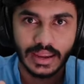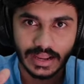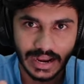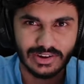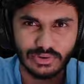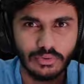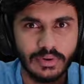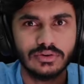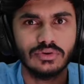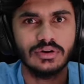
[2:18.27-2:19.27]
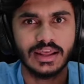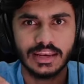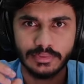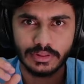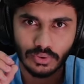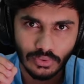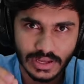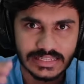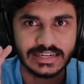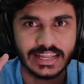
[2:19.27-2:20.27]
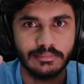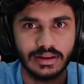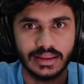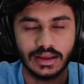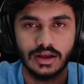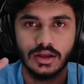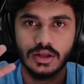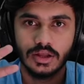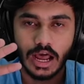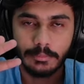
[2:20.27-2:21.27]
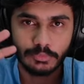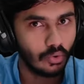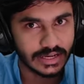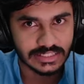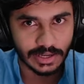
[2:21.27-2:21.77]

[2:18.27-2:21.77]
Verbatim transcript: कंट्रोल वंट्रोल करने में थोड़ा सा टाइम लगेगा आप थोड़ा सा भी